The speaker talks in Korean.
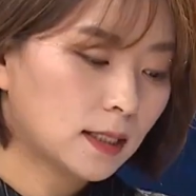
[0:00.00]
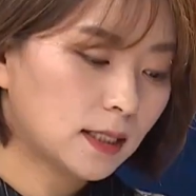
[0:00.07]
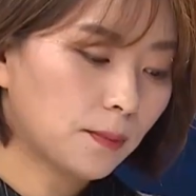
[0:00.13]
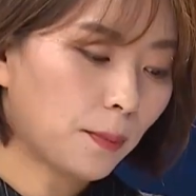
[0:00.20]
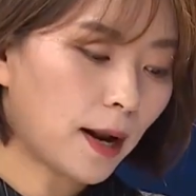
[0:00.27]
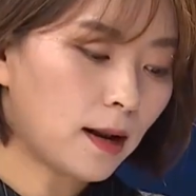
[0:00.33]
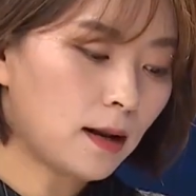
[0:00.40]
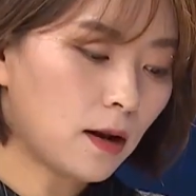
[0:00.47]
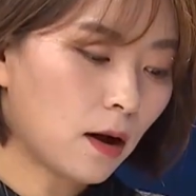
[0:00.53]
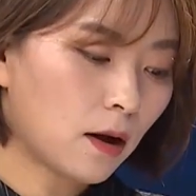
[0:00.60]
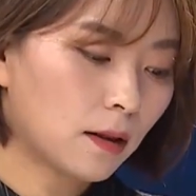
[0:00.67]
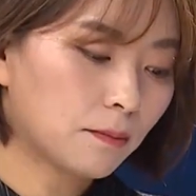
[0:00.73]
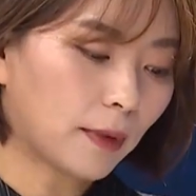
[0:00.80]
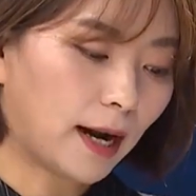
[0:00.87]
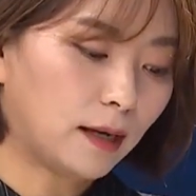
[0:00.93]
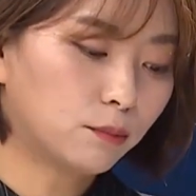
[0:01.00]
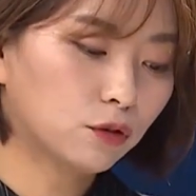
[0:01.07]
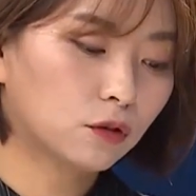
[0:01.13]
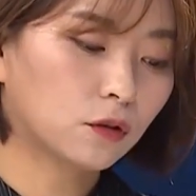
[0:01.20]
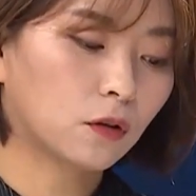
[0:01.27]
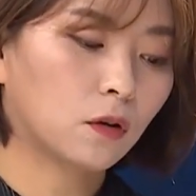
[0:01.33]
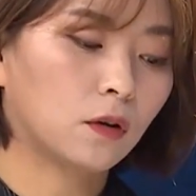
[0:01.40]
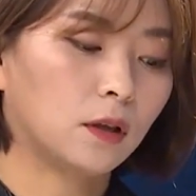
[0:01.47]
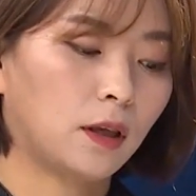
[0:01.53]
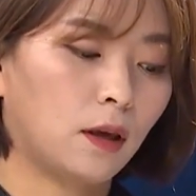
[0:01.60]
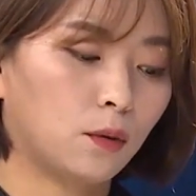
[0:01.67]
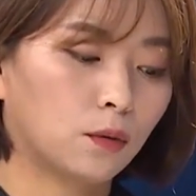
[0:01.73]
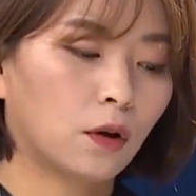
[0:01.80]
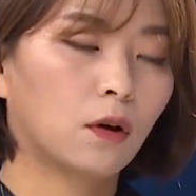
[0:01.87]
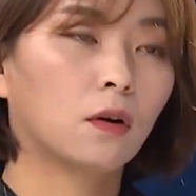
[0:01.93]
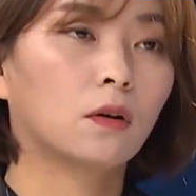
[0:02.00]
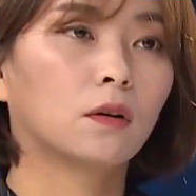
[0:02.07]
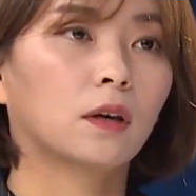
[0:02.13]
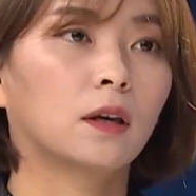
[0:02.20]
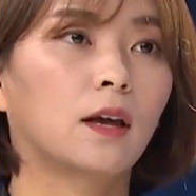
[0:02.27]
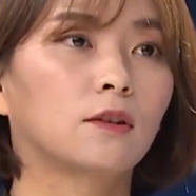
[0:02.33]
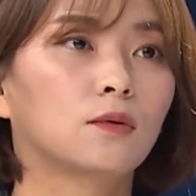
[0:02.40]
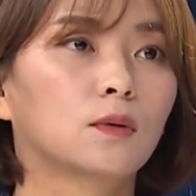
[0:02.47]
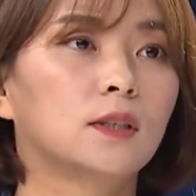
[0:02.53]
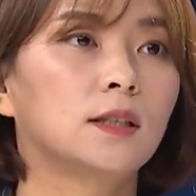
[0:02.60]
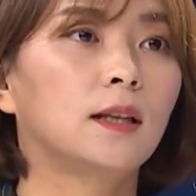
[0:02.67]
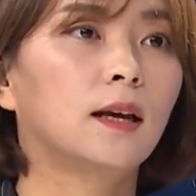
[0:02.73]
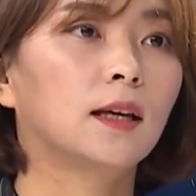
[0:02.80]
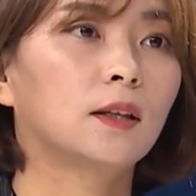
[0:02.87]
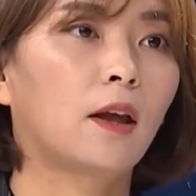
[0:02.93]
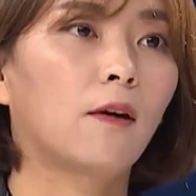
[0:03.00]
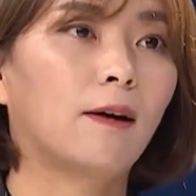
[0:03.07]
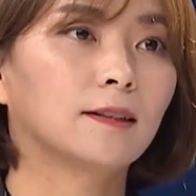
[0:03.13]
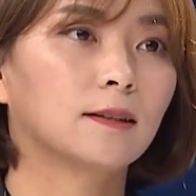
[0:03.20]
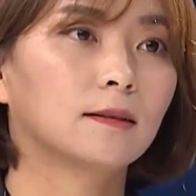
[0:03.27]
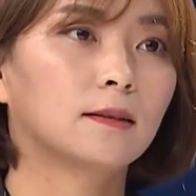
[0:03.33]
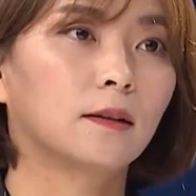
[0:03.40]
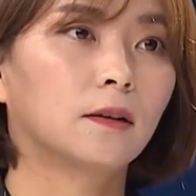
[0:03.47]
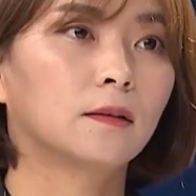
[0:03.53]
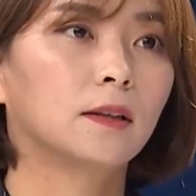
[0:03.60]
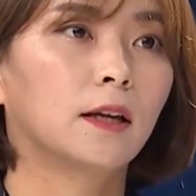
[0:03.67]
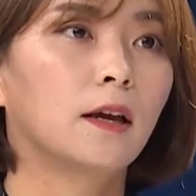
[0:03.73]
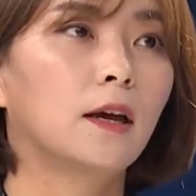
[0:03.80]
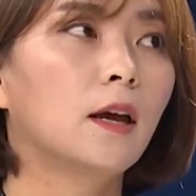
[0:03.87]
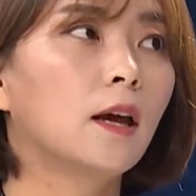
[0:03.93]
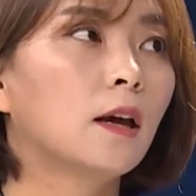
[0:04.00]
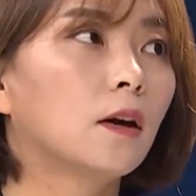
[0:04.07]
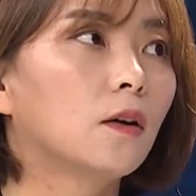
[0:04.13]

18년 말부터 이게 용역이 계속 진행이 되어 왔었어요. 근데 어.